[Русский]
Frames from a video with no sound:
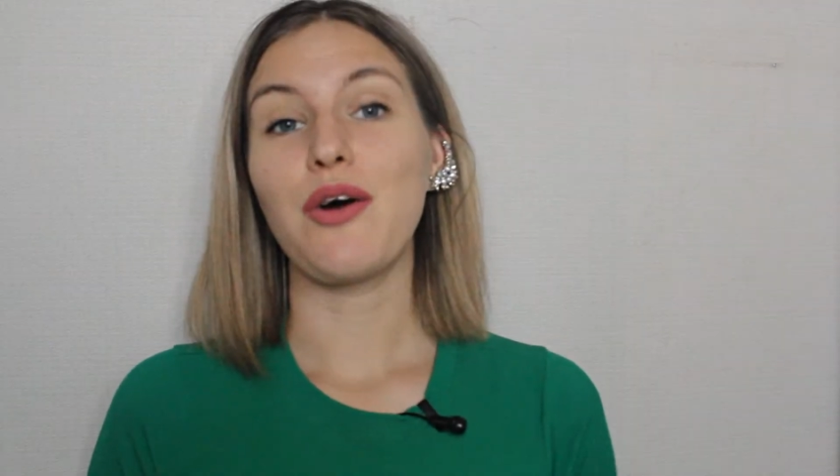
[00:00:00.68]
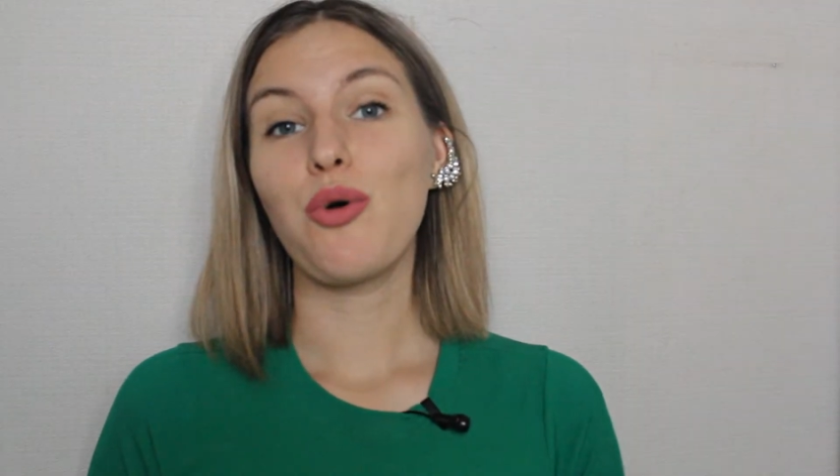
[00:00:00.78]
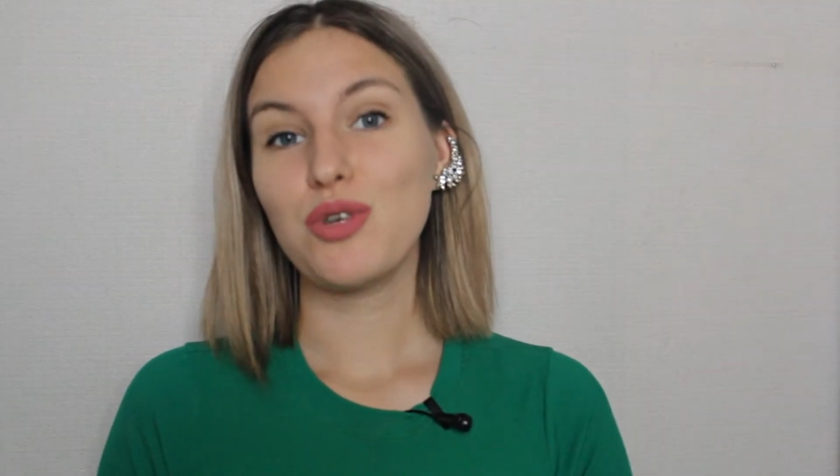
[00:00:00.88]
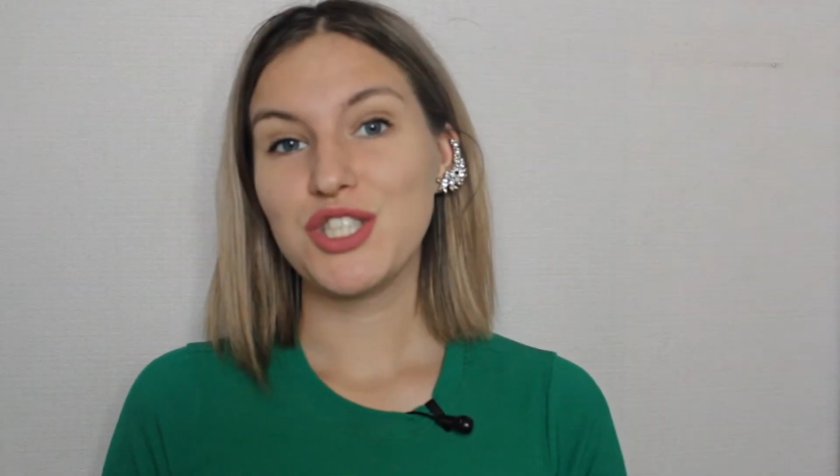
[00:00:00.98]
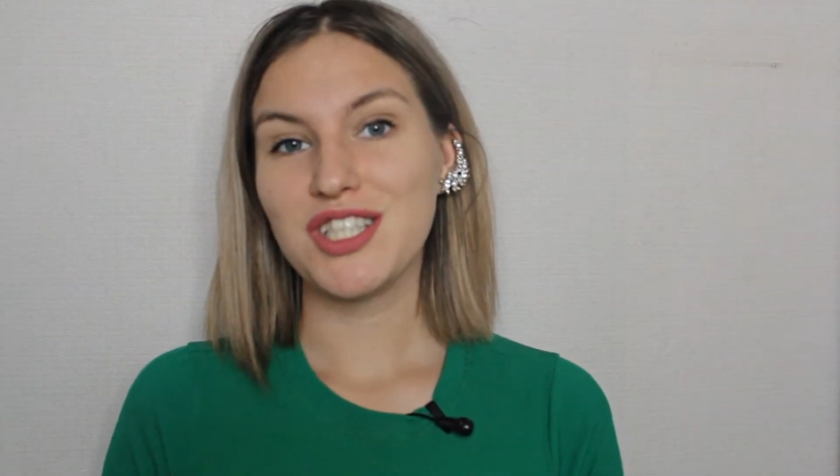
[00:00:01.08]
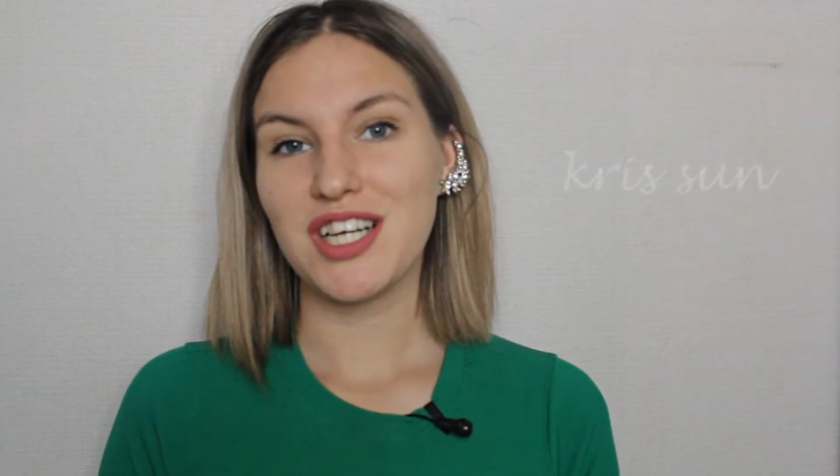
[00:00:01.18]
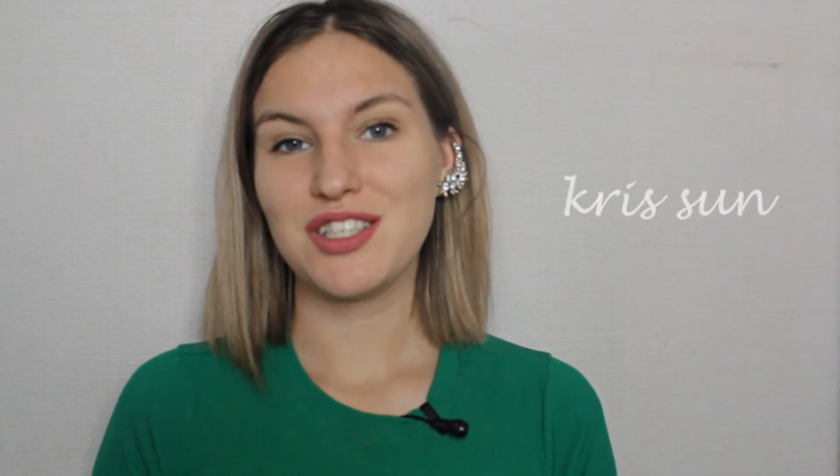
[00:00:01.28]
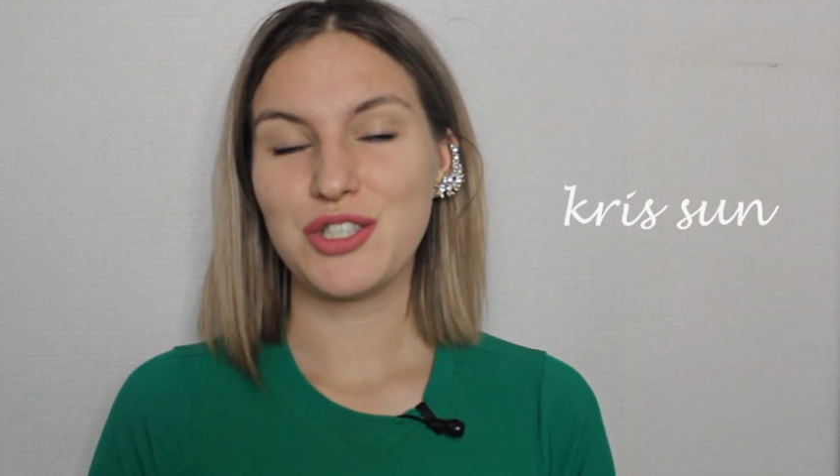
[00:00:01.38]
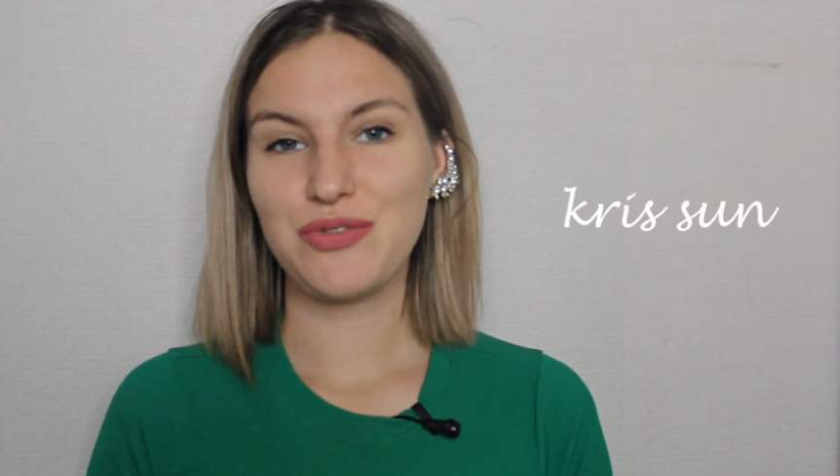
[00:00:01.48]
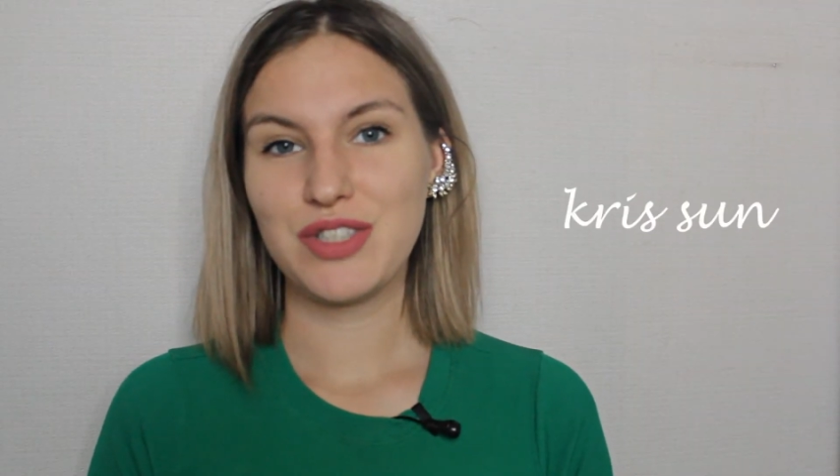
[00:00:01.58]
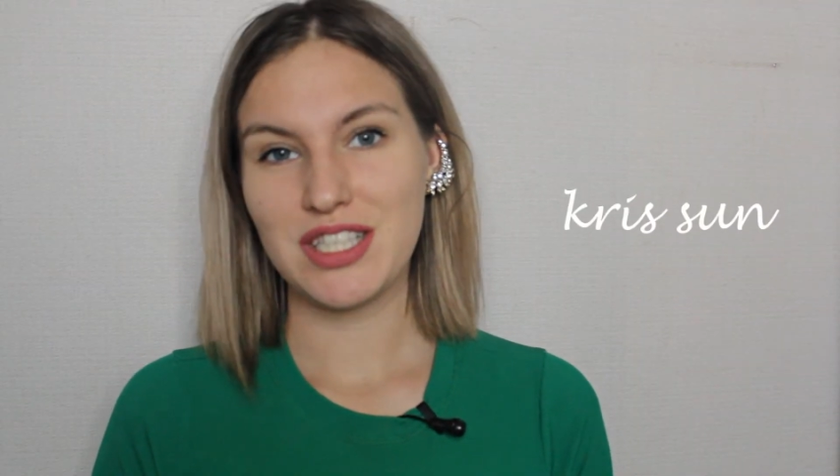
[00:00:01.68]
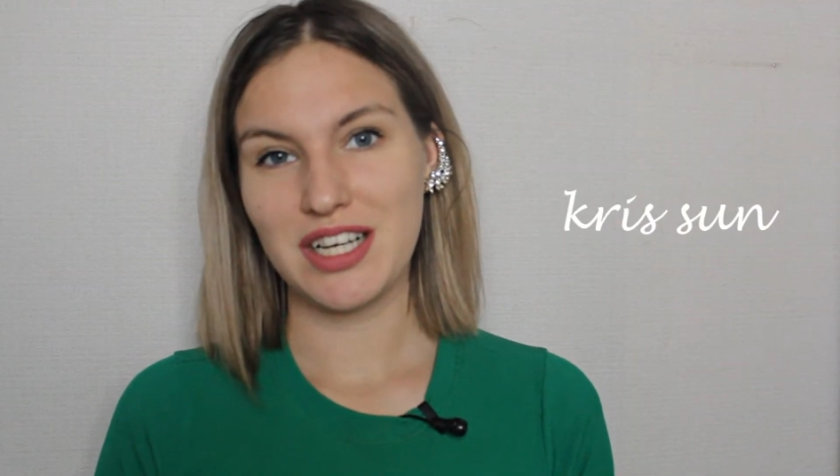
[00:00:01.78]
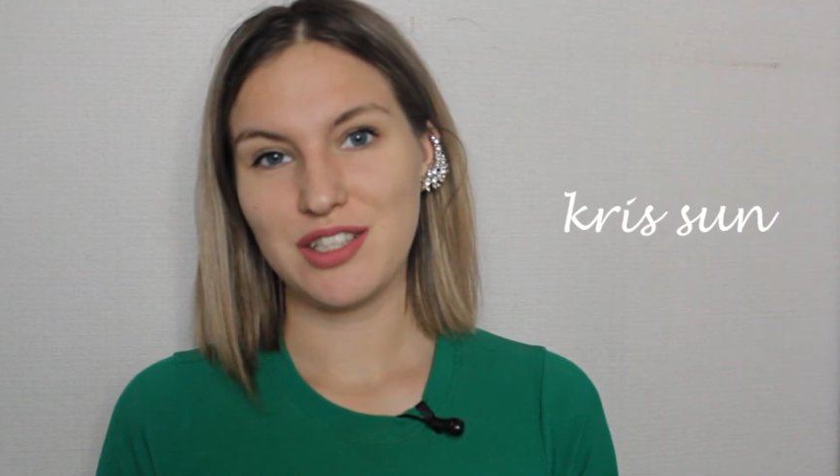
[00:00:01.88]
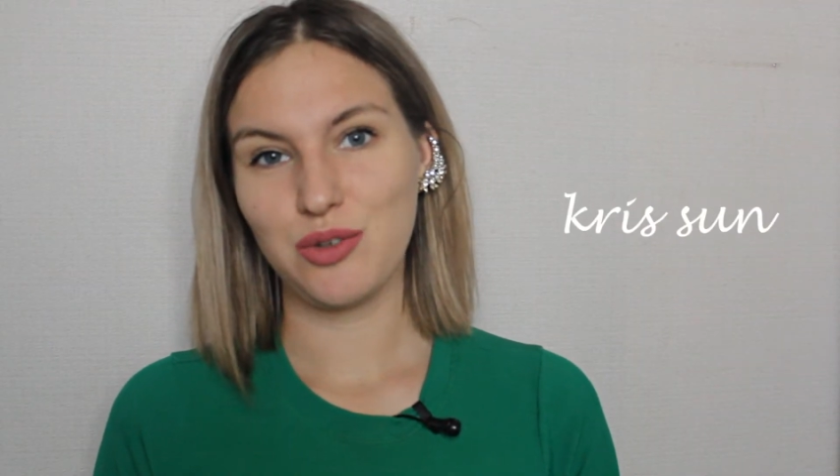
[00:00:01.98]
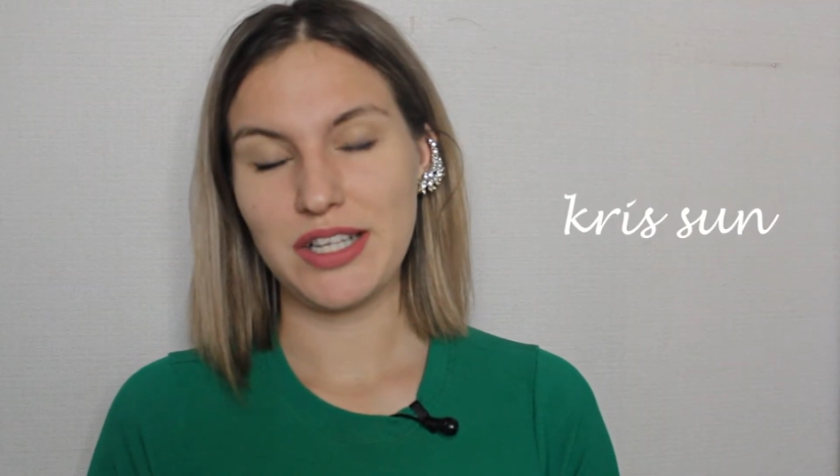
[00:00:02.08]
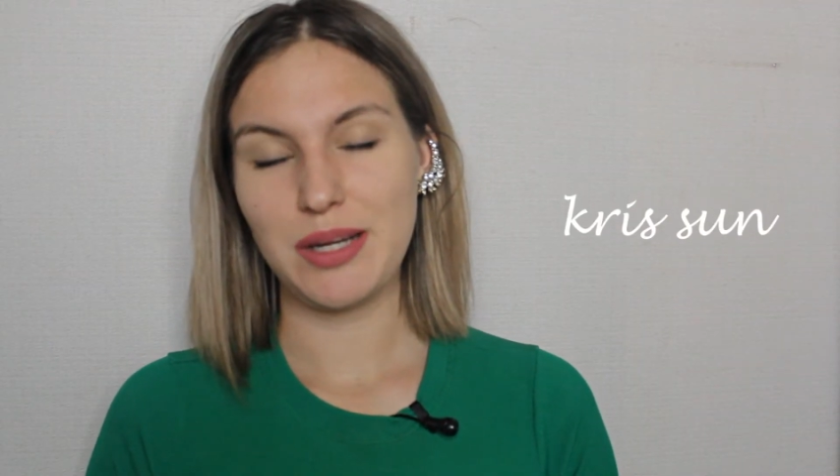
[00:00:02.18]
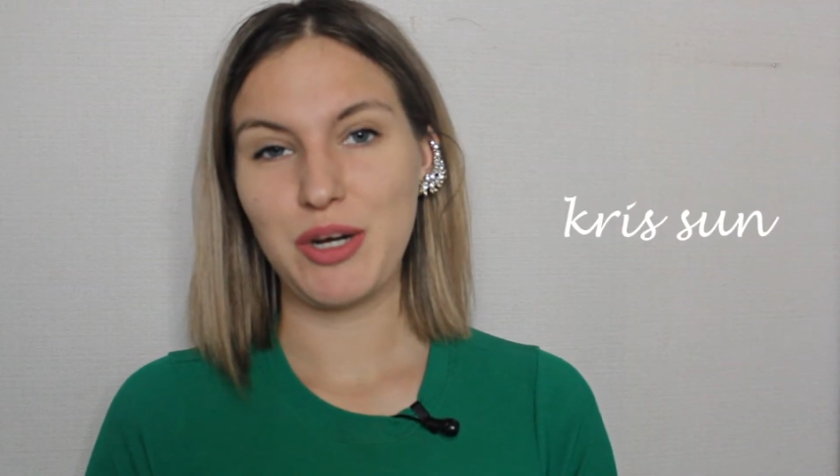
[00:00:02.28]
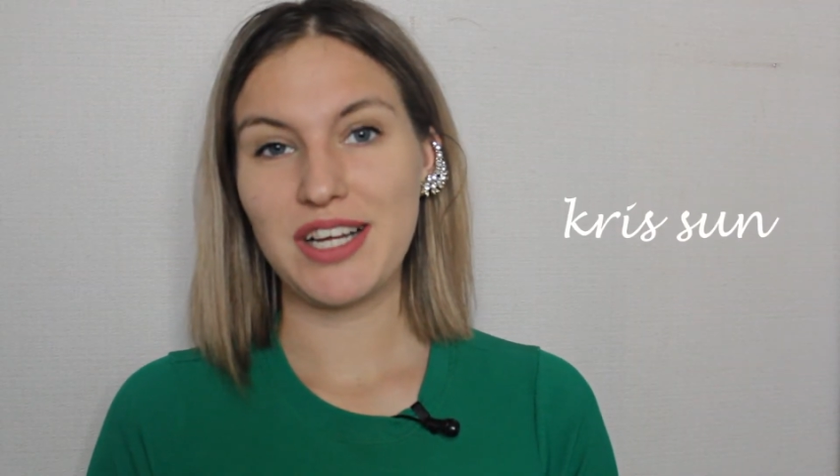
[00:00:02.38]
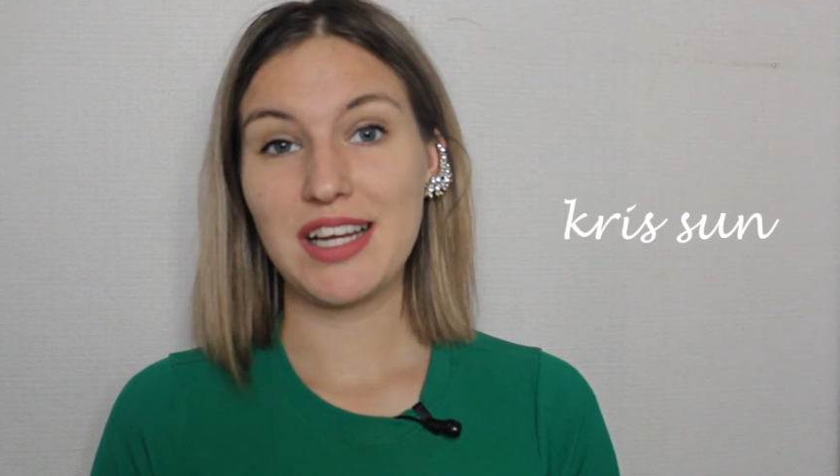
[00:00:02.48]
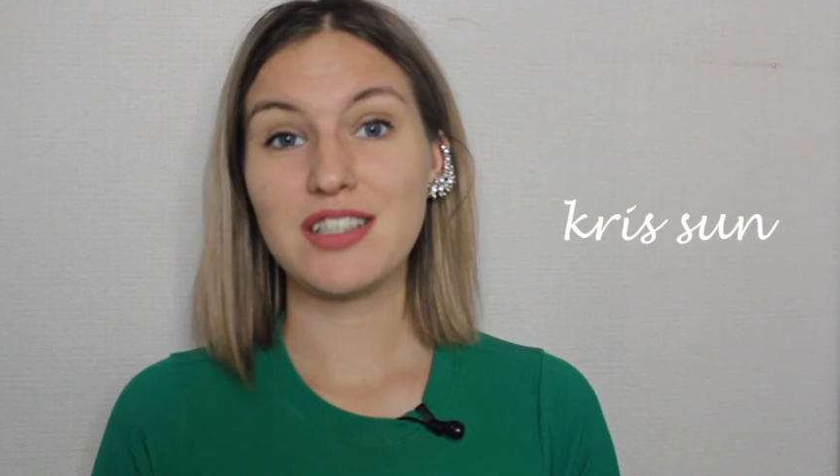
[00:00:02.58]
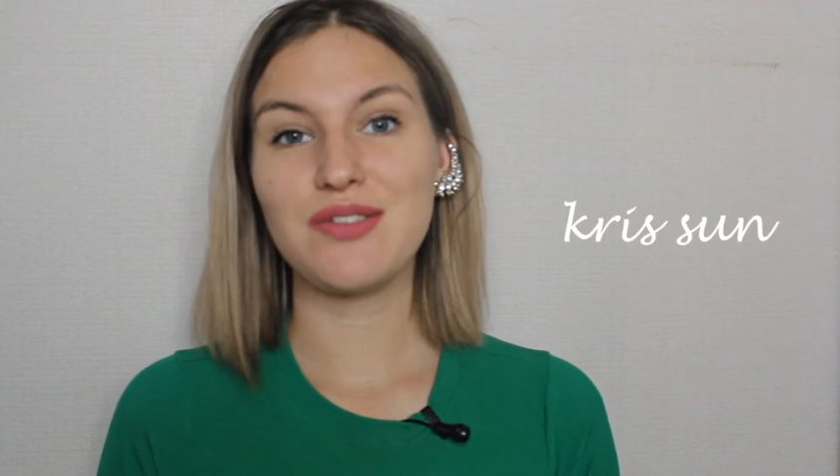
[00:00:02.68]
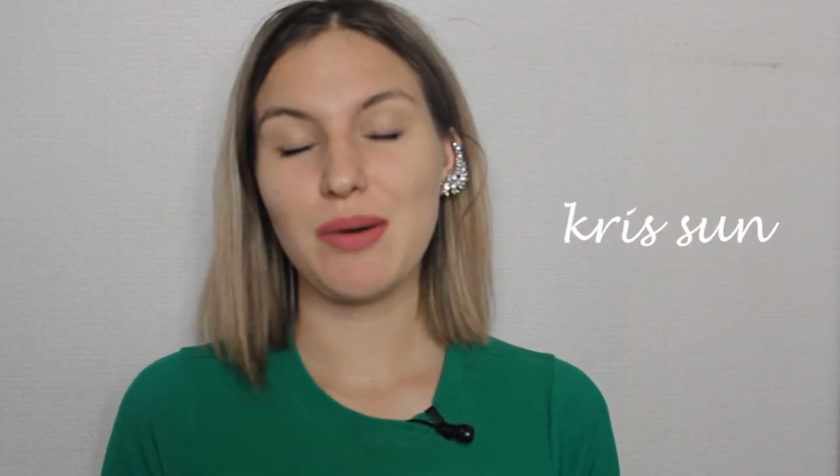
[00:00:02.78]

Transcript: Я очень рада, что вы заглянули на мой канал.